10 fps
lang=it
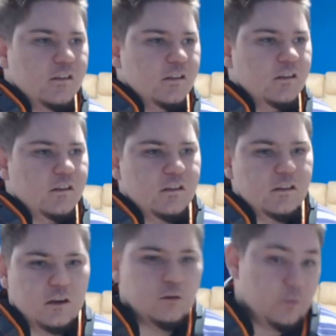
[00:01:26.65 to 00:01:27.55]

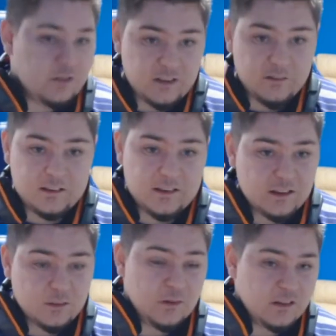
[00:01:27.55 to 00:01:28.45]
eh, quindi mi segnava 30
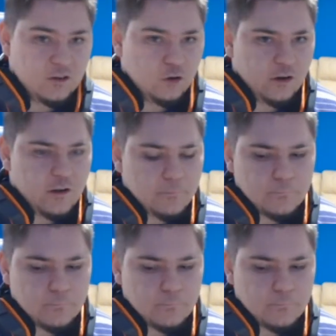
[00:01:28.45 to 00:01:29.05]
spettatori.